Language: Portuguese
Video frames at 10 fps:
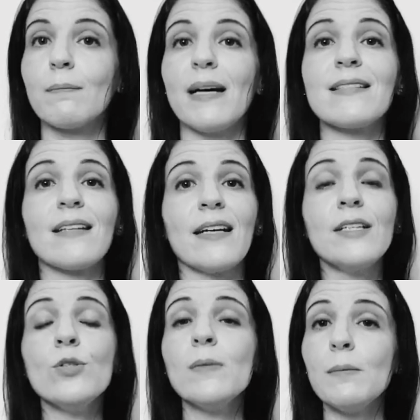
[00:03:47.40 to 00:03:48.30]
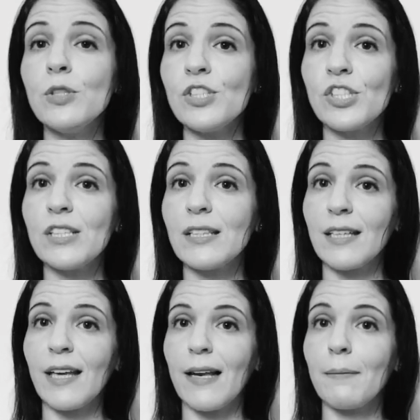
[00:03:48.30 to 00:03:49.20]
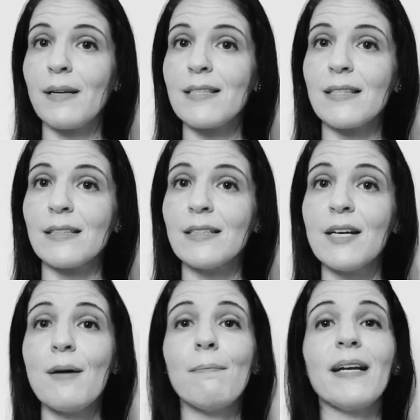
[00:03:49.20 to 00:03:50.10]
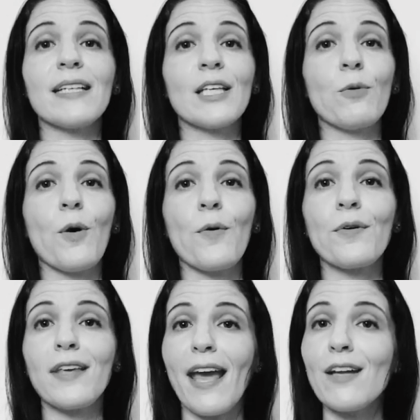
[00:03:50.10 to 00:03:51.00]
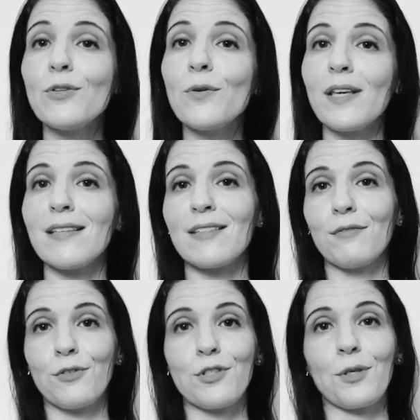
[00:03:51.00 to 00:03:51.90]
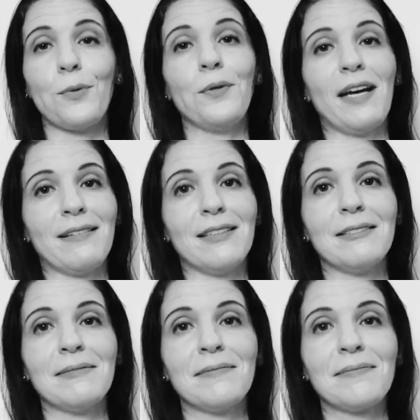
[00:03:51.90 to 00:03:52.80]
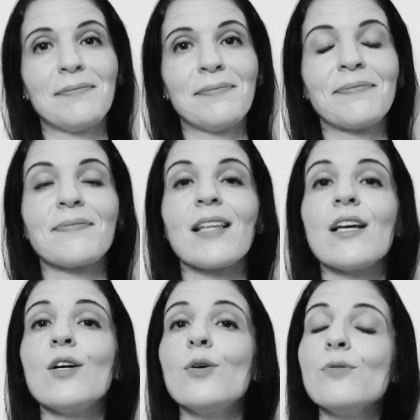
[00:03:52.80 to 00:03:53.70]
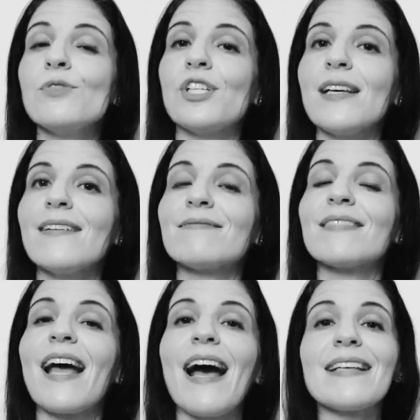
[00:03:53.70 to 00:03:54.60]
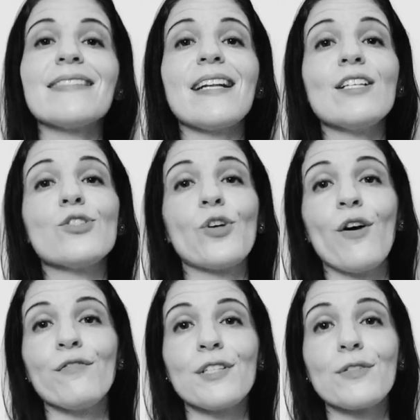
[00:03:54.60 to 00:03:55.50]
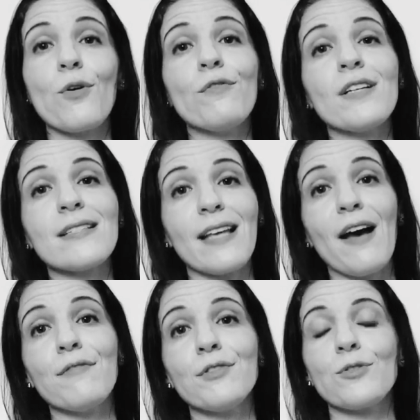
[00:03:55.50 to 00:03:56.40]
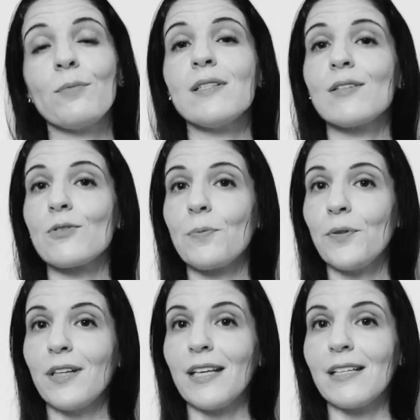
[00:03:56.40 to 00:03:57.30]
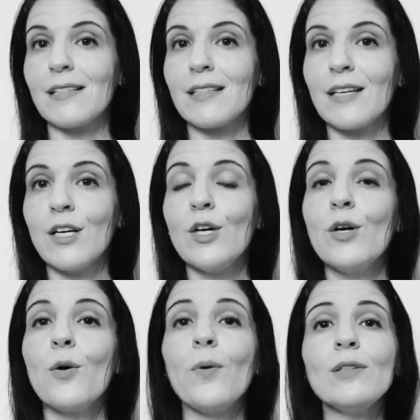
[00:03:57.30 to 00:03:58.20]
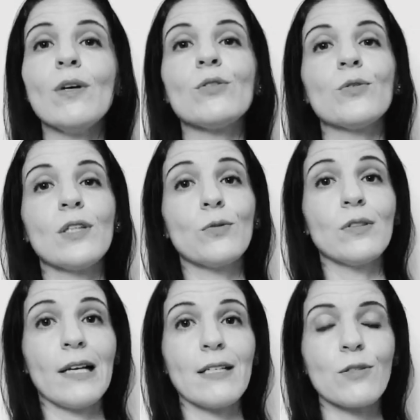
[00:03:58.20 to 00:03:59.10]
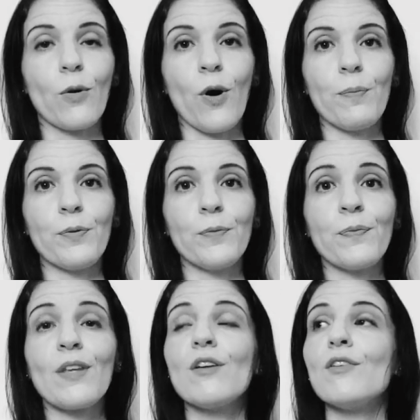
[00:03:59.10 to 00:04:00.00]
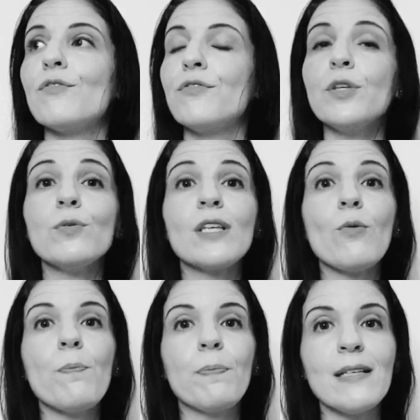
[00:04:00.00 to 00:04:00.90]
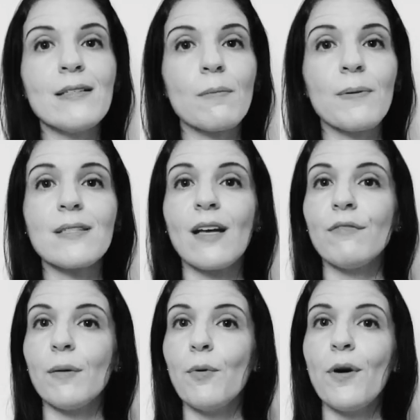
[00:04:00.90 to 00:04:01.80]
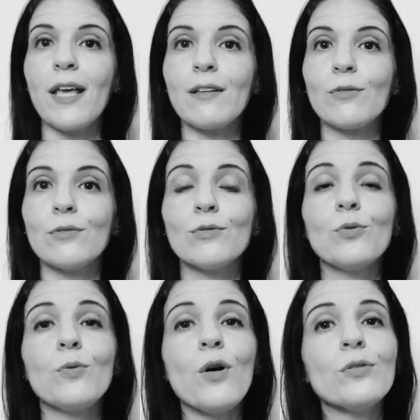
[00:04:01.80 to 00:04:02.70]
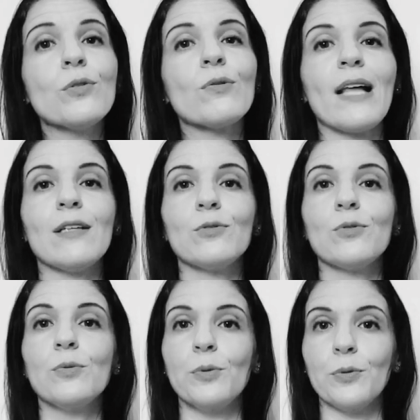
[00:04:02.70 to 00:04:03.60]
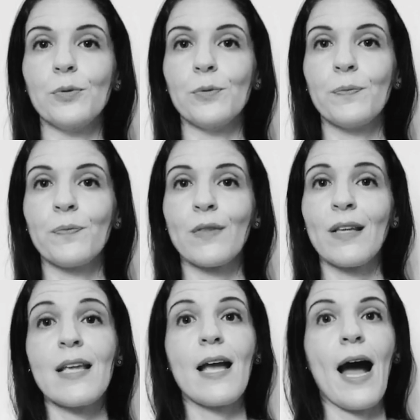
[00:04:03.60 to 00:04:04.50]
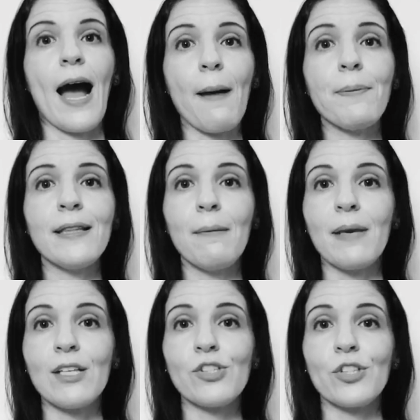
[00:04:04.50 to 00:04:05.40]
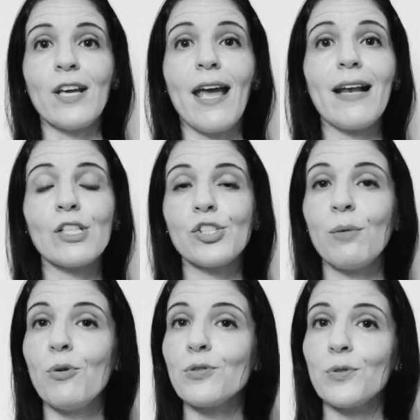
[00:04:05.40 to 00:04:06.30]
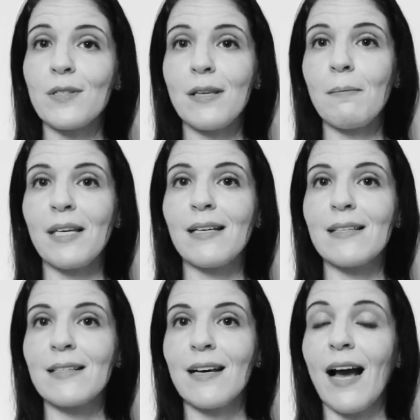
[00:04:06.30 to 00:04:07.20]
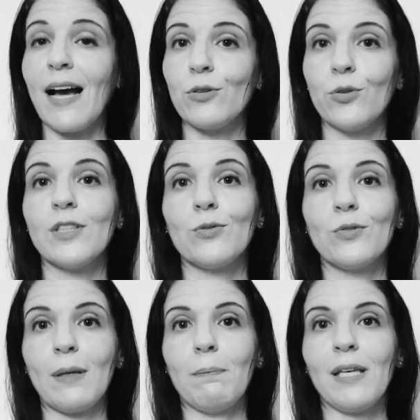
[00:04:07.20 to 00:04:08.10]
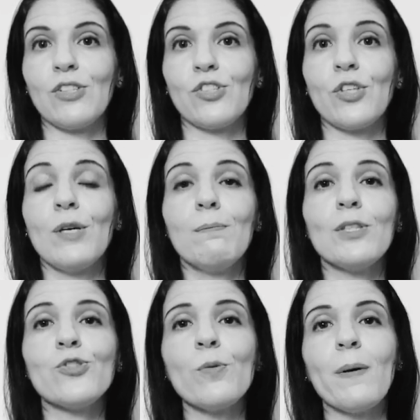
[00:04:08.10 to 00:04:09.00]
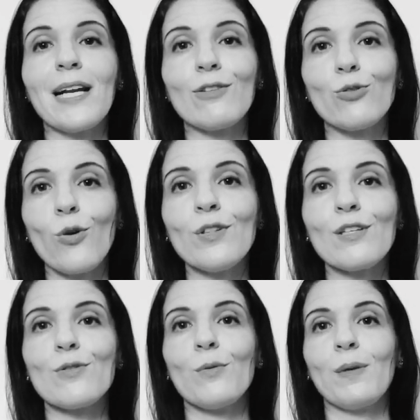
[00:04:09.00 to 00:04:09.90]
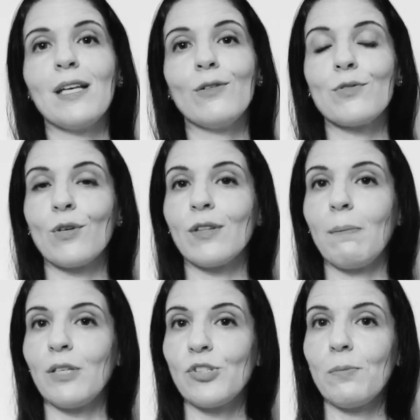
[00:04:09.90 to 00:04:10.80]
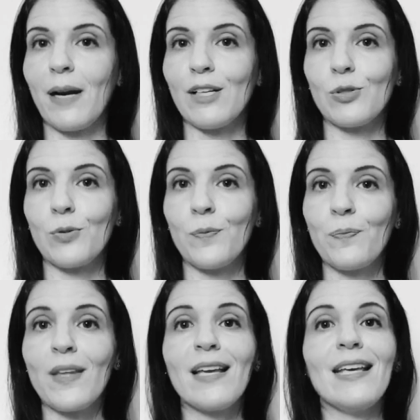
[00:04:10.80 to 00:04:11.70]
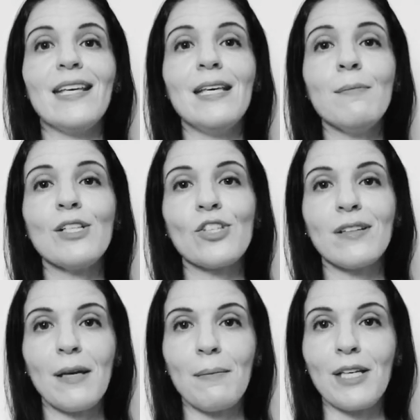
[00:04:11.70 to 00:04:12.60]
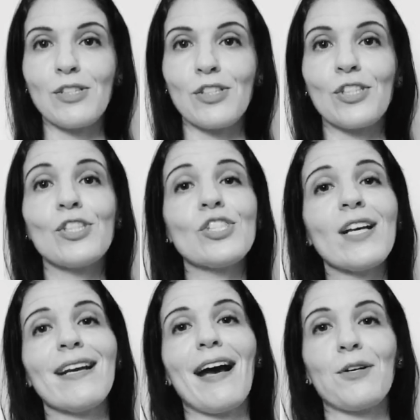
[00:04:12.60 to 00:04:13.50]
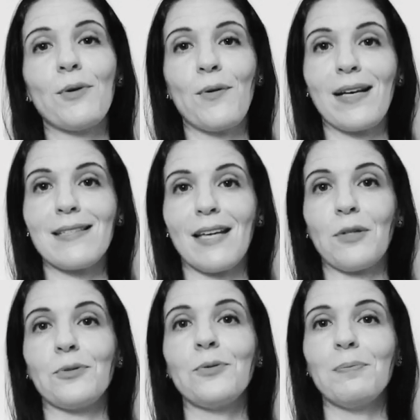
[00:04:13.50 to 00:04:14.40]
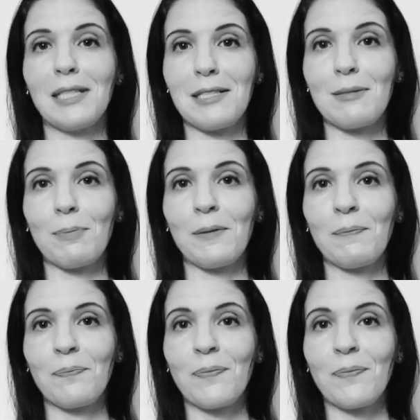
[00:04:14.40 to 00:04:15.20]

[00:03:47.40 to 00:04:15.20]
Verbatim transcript: Bastaria uma mordida naquela maçã para que qualquer doença fosse curada. Um dia, as três jovens conversavam sobre seus poderes, quando a dona do telescópio viu que um príncipe estava morrendo do outro lado do mundo. Rapidamente, ela chamou suas amigas. A dona do tapete pediu para todas subirem no seu tapete mágico e imediatamente chegaram ao castelo do príncipe.